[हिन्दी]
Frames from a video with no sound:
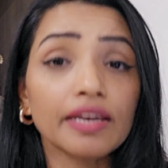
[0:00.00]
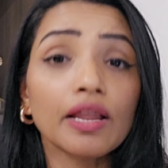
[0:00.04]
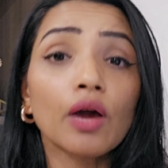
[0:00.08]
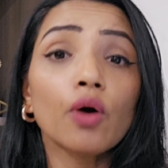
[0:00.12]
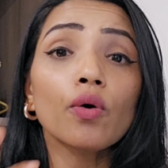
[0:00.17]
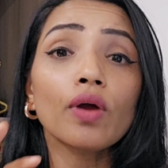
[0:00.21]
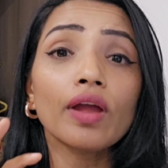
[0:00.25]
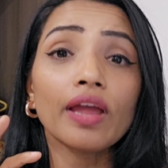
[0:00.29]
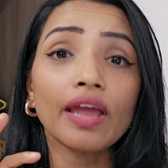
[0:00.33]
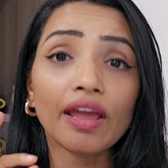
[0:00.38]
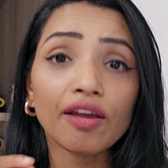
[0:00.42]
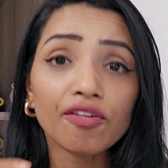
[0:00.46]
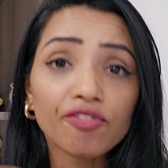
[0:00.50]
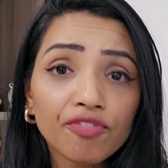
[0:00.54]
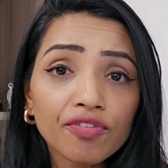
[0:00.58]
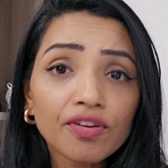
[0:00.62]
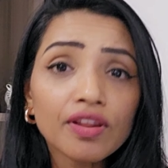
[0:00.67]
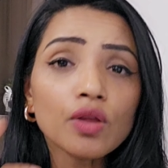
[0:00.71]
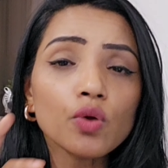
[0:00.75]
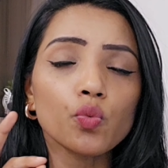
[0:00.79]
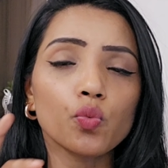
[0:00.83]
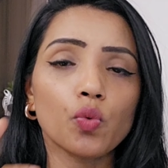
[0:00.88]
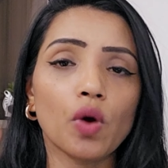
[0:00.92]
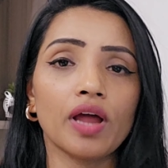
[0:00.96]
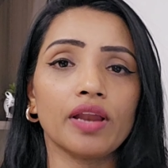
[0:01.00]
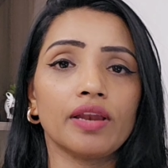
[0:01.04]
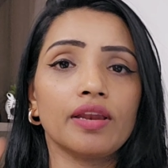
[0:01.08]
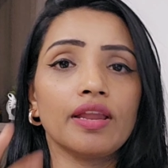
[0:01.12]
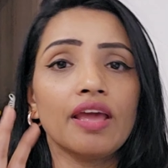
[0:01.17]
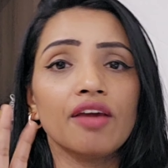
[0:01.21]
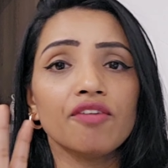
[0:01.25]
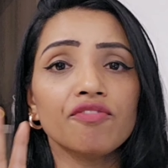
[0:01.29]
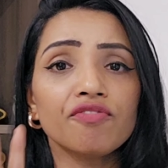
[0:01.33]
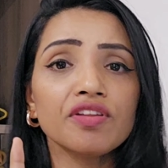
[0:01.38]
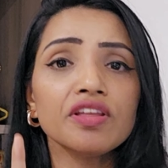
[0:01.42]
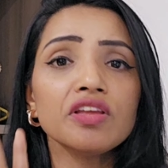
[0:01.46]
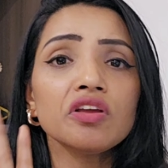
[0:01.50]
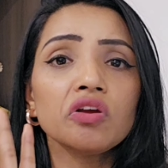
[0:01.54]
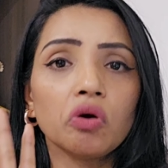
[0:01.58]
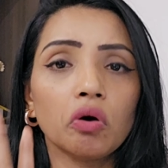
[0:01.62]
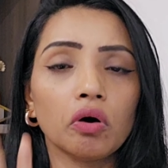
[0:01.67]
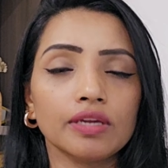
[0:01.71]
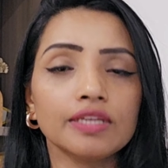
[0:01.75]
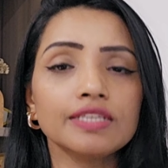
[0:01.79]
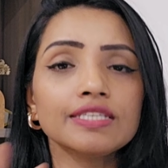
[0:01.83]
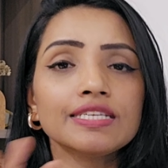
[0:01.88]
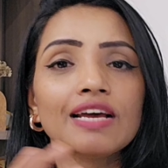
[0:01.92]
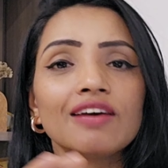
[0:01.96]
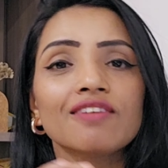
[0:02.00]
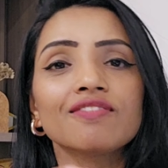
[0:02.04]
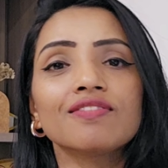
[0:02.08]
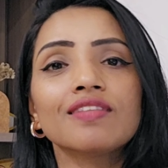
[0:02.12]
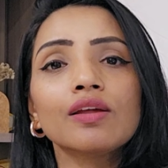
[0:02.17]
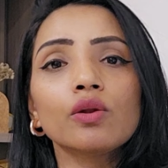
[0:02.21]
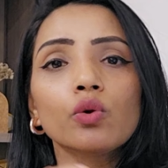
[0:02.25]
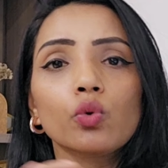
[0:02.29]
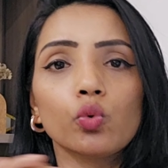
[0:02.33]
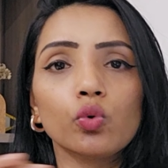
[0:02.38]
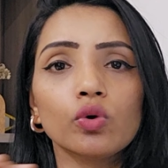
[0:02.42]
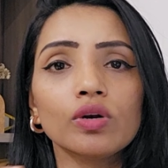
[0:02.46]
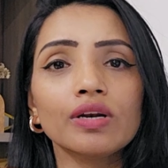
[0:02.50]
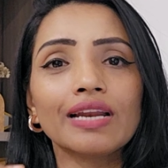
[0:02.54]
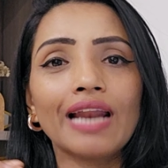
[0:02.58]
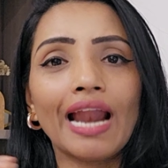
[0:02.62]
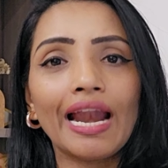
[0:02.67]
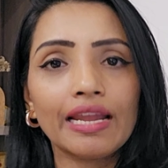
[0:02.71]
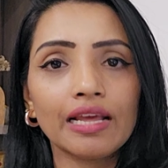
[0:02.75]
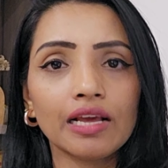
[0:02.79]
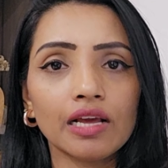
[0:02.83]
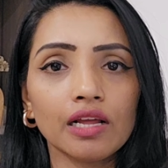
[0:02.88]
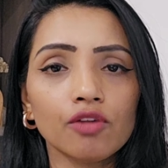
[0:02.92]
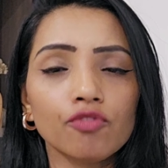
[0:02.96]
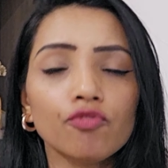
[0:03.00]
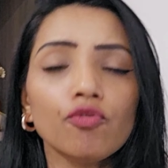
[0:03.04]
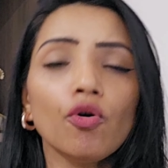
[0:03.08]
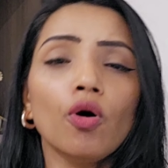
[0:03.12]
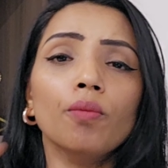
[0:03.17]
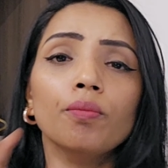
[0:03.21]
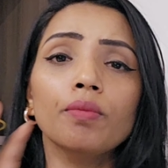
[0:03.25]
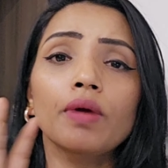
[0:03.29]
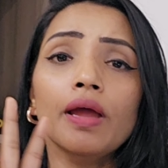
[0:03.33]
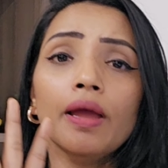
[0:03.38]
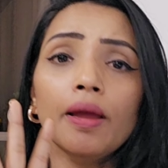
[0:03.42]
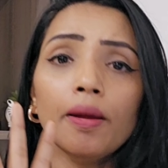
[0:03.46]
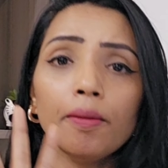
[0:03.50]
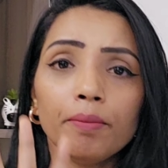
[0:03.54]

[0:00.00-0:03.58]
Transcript: Now every one, every college have their own radical form.